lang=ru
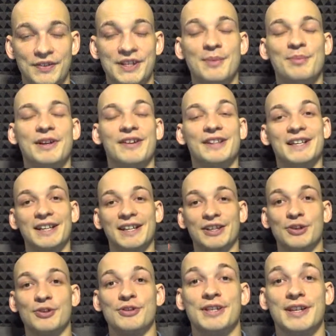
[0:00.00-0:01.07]
Всем привет, дорогие
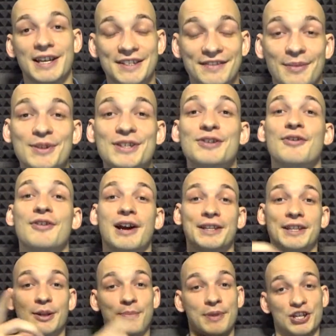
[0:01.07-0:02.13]
друзья! С вами снова
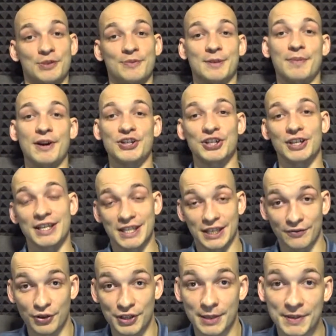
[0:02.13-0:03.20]
канал Пашем с Пашей, и
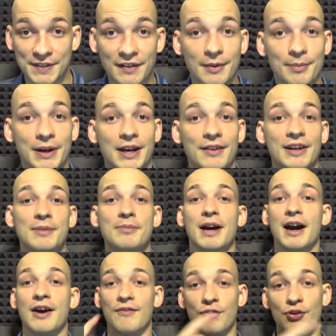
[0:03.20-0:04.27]
сегодня мы с вами поговорим
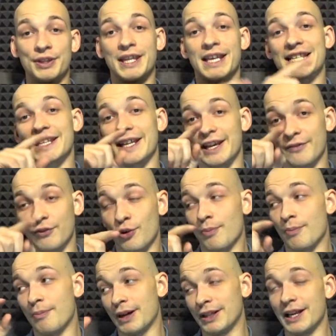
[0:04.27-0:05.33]
о водно-солевом
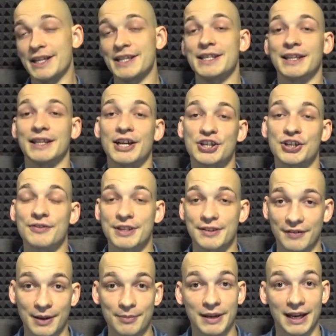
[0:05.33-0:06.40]
балансе нашего с
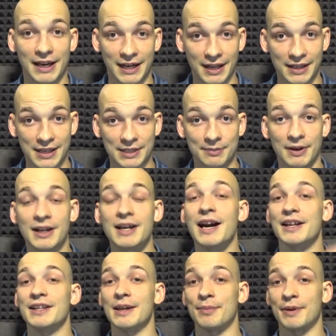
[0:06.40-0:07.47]
вами организма.
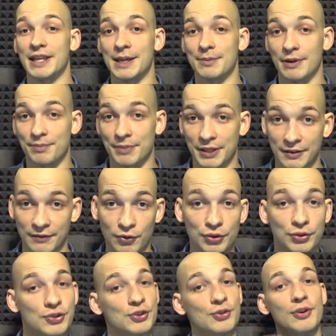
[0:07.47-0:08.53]
Как необходимо пить
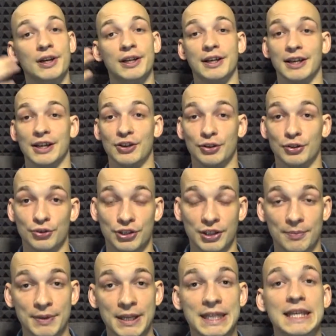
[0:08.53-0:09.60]
воду, сколько ее
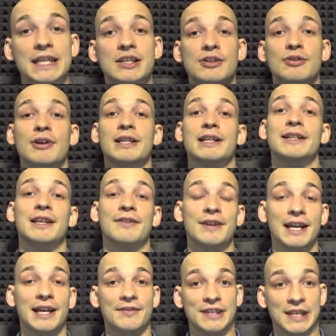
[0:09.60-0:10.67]
нужно пить, и стоит ли
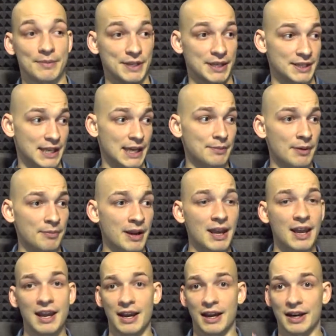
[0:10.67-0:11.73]
доверять всем системам,
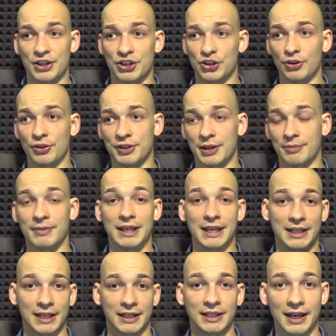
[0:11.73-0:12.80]
расчетам и
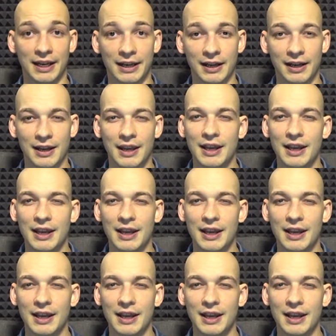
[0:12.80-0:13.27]
так далее.